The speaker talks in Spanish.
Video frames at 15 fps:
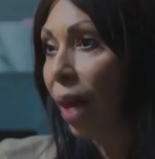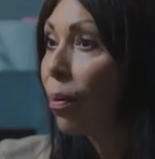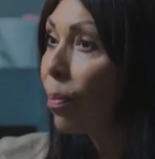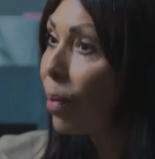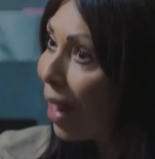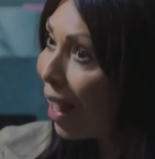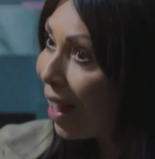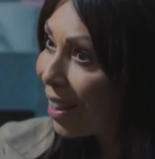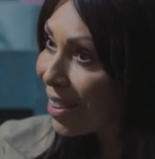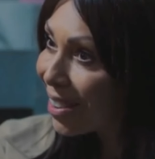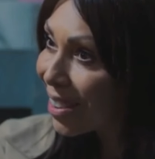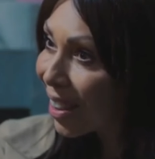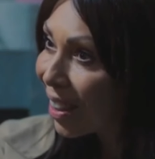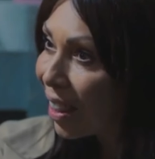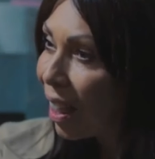¿Ah, de
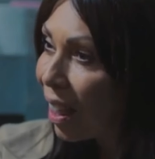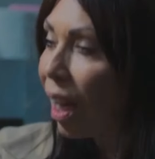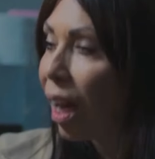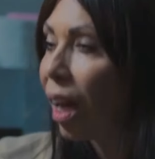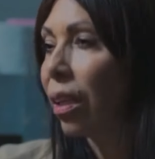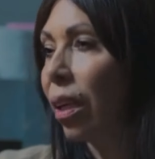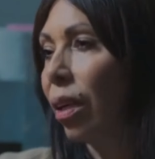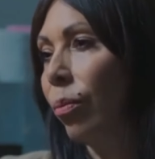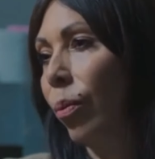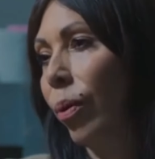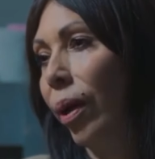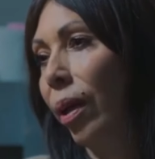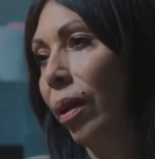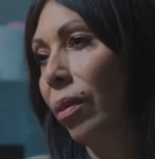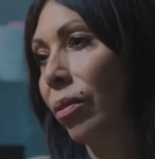veras? Ay, qué
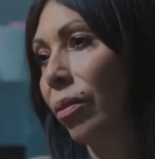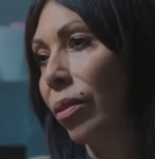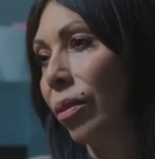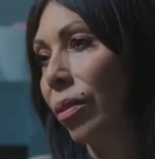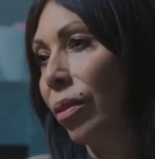bueno.